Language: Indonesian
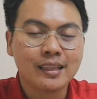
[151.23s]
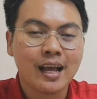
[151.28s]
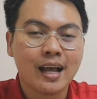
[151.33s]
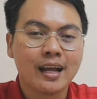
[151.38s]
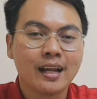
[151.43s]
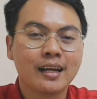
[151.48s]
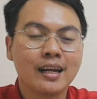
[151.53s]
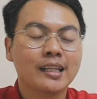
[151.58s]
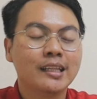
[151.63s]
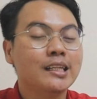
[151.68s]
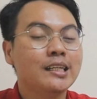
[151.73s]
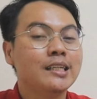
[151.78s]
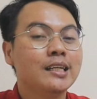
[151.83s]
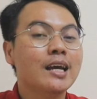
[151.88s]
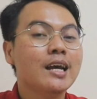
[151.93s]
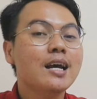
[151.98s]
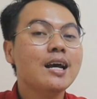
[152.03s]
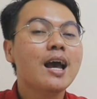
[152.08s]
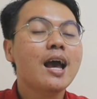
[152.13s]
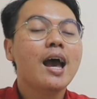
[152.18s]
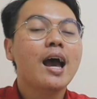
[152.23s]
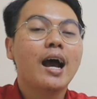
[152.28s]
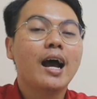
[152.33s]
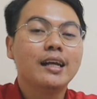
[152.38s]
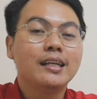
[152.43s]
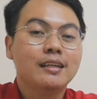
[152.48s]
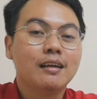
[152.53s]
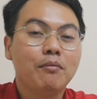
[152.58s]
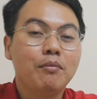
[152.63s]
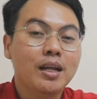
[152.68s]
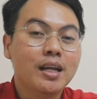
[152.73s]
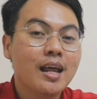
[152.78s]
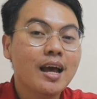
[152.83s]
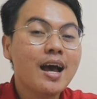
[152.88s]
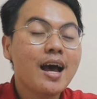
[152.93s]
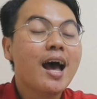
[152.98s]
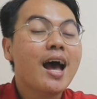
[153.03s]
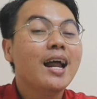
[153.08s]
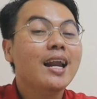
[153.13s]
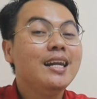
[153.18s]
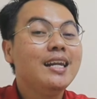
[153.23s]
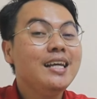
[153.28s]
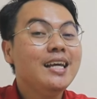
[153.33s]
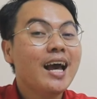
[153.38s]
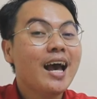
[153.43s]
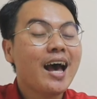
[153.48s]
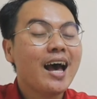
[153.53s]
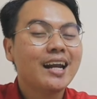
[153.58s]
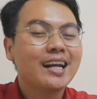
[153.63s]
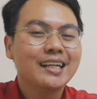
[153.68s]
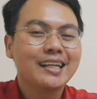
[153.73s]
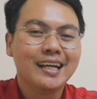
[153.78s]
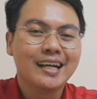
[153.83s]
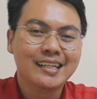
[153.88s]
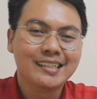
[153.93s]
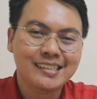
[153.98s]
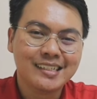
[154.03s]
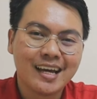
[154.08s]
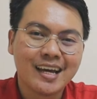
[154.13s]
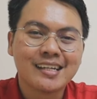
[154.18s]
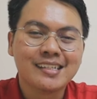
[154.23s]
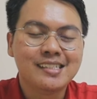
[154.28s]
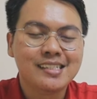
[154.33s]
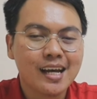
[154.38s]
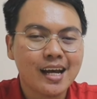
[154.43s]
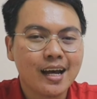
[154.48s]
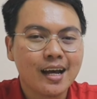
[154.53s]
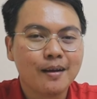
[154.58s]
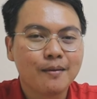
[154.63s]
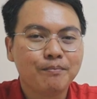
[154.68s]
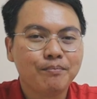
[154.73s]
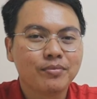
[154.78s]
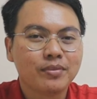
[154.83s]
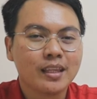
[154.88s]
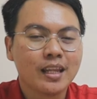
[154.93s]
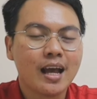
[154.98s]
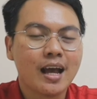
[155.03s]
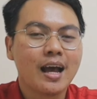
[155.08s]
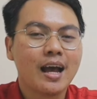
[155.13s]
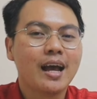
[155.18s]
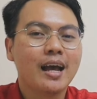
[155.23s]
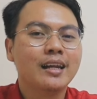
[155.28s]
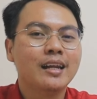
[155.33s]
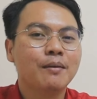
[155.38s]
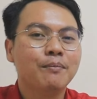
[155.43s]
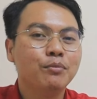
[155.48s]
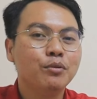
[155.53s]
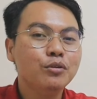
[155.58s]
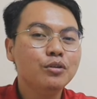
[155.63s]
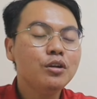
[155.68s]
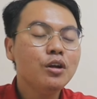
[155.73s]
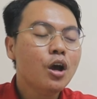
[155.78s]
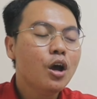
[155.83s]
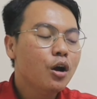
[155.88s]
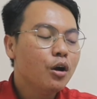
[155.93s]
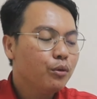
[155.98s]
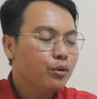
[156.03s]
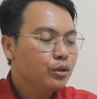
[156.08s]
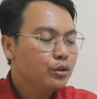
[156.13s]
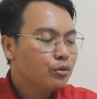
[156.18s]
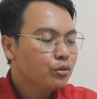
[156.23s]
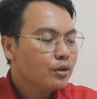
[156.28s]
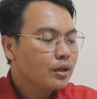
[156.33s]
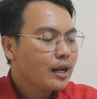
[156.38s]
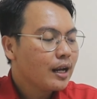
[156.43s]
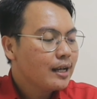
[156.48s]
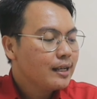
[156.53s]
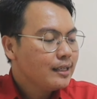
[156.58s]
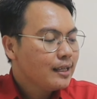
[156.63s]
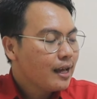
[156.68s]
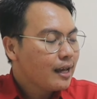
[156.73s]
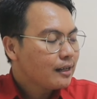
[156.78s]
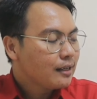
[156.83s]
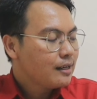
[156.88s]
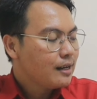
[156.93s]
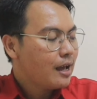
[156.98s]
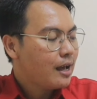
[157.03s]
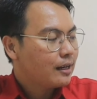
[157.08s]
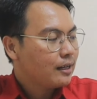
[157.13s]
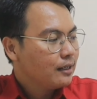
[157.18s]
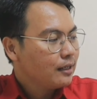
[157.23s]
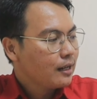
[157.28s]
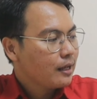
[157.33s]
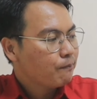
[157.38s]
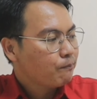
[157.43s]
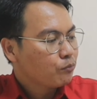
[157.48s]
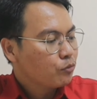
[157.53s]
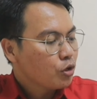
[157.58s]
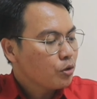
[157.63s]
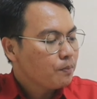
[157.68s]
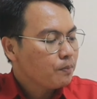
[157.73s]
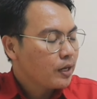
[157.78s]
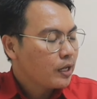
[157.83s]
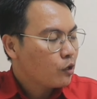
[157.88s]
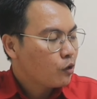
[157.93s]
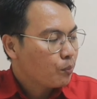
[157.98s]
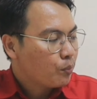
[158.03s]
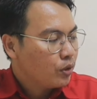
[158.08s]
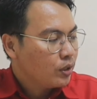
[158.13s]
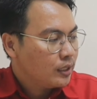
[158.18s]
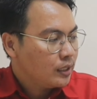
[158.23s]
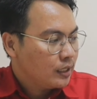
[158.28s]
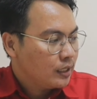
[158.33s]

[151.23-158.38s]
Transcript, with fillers: Nah, nantinya hanya beda di harganya aja. Nah, adapun untuk layar dari laptop Lenovo